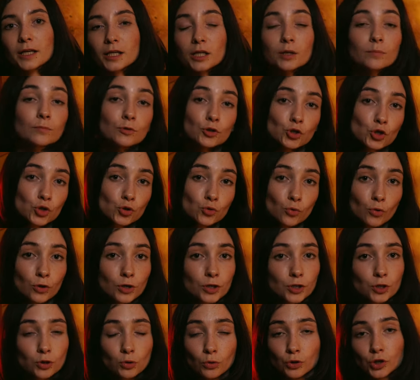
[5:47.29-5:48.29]

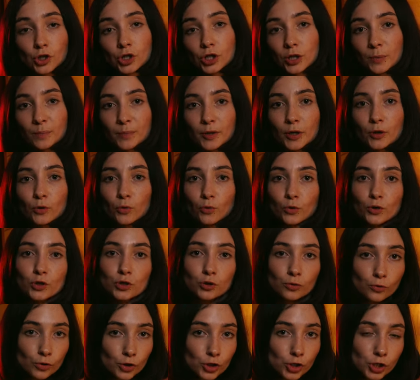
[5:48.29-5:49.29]
Source тоже неплохой
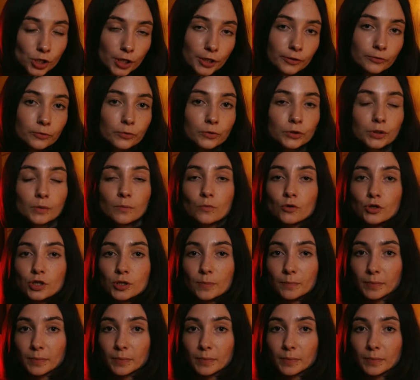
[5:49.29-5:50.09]
источник, откуда можно